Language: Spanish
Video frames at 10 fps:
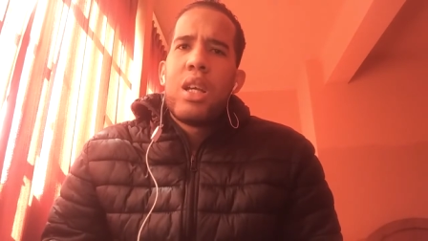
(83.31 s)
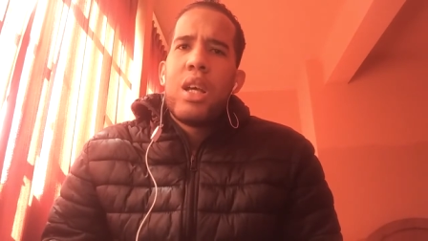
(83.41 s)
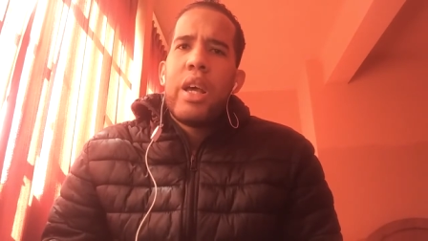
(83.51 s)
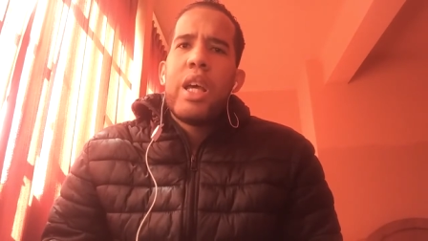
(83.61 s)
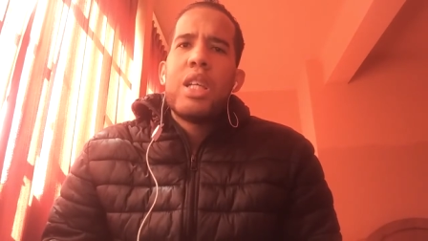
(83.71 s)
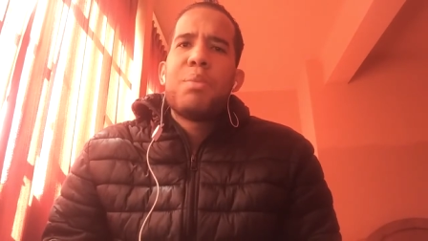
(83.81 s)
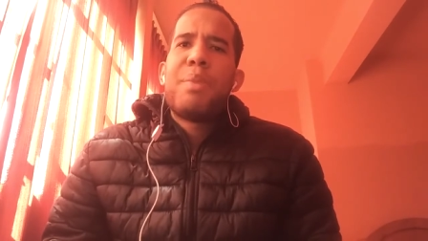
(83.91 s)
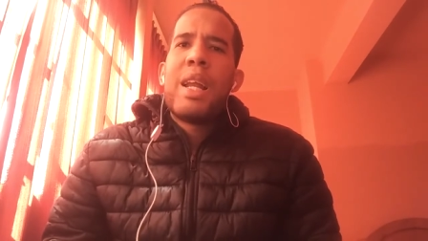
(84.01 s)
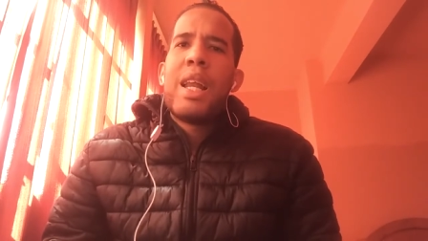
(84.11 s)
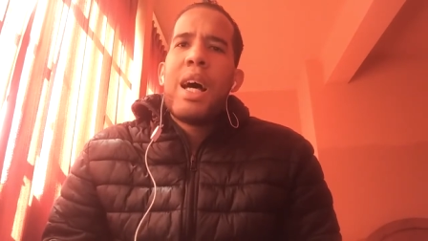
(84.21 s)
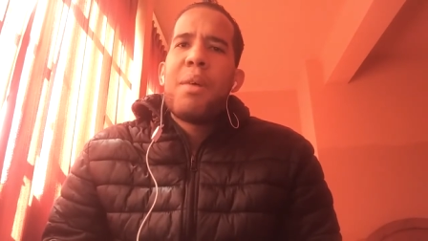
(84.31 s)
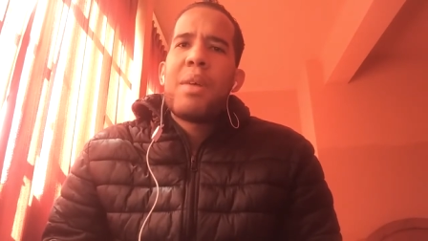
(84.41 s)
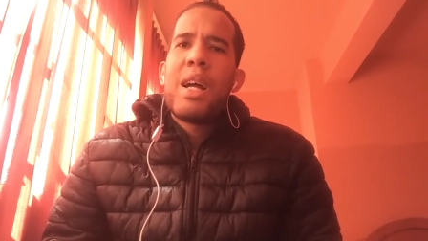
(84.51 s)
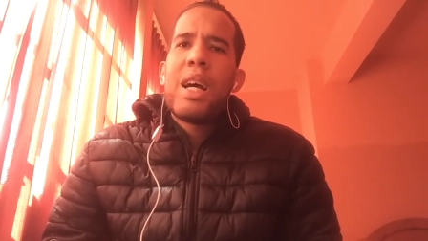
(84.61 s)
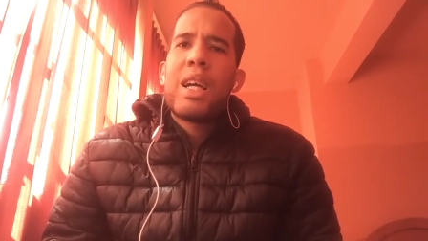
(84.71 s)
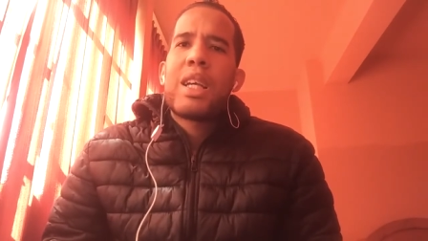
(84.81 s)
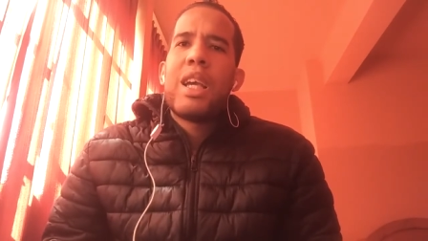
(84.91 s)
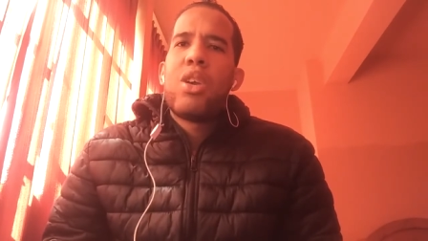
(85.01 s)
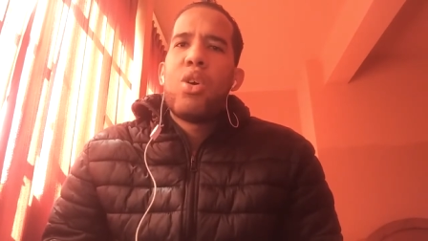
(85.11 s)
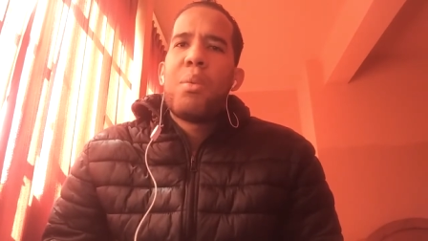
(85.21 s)
es palabra que
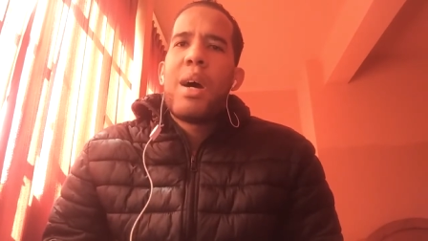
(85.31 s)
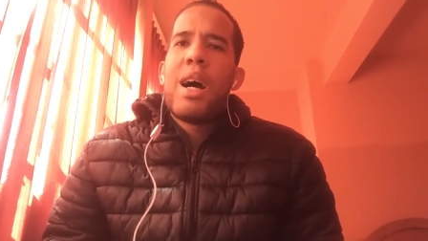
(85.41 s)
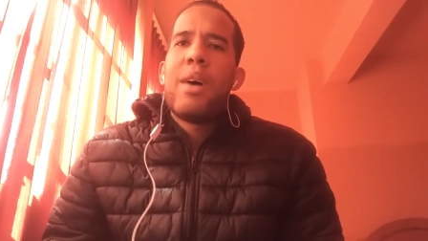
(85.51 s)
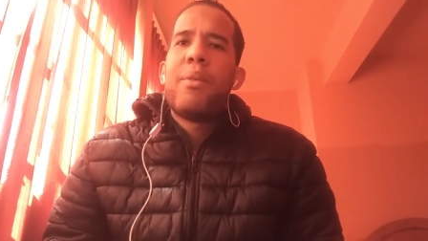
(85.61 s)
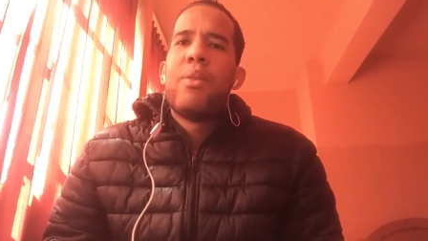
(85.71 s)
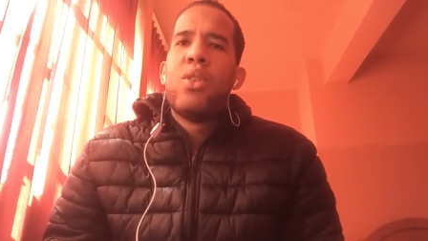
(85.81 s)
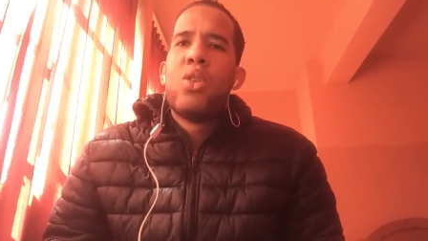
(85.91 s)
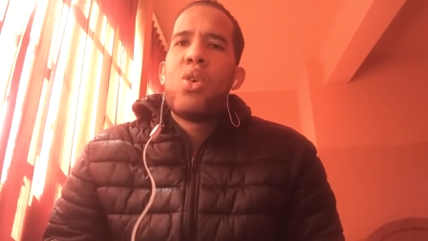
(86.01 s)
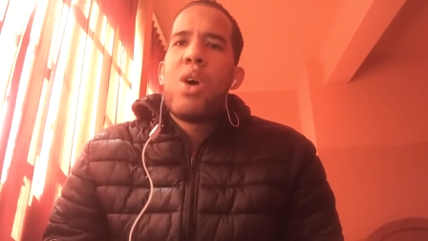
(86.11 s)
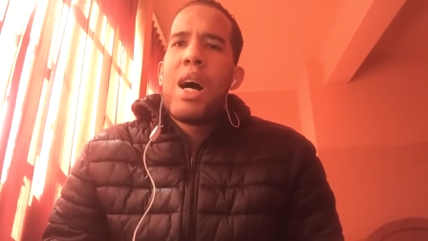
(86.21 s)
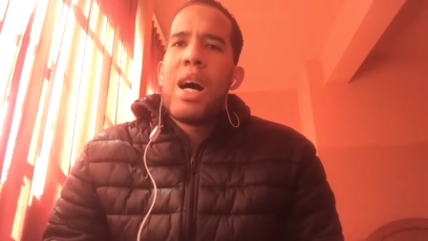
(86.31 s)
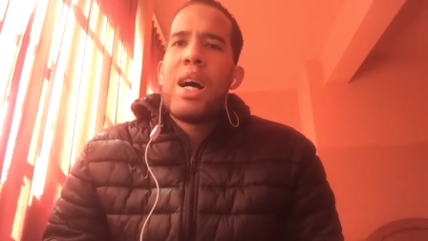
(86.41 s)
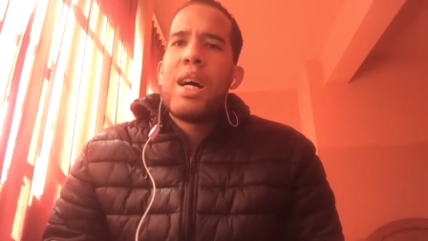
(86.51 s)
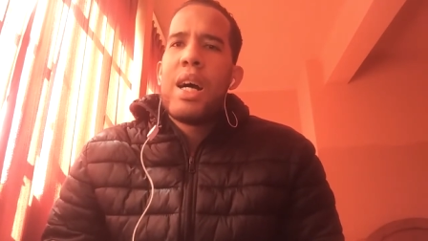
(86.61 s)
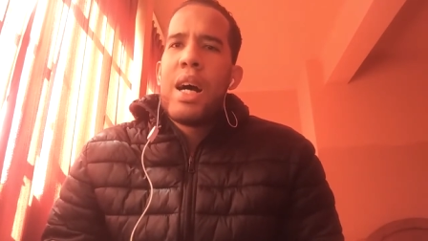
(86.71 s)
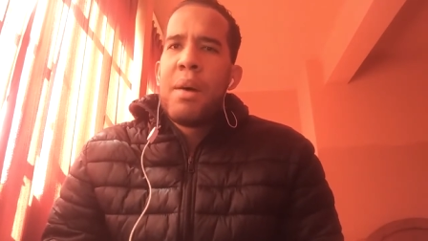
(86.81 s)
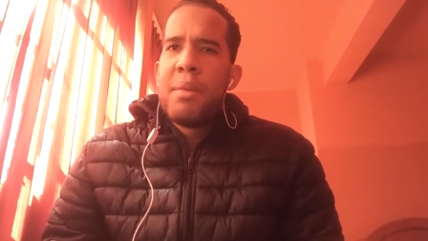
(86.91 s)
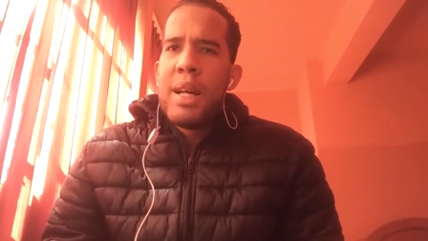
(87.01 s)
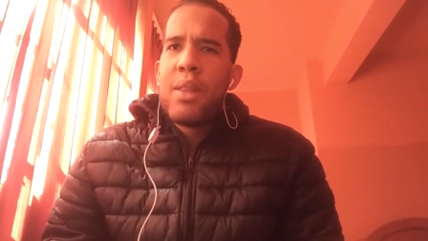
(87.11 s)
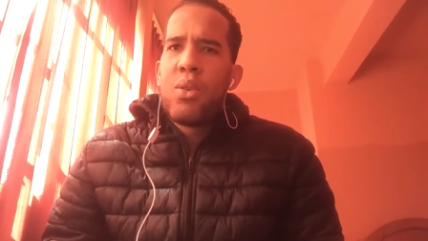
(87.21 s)
Jehová no ha
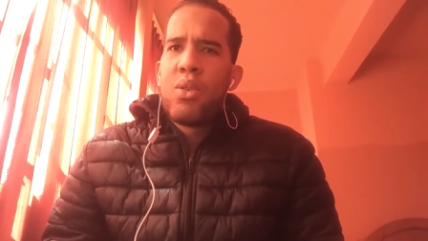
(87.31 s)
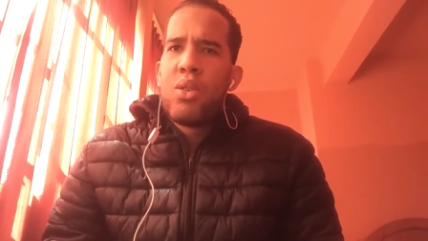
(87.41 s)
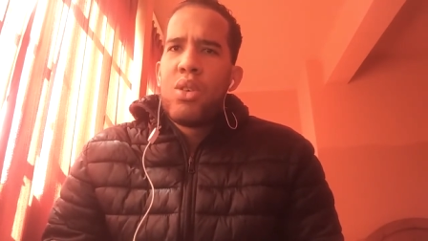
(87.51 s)
hablado.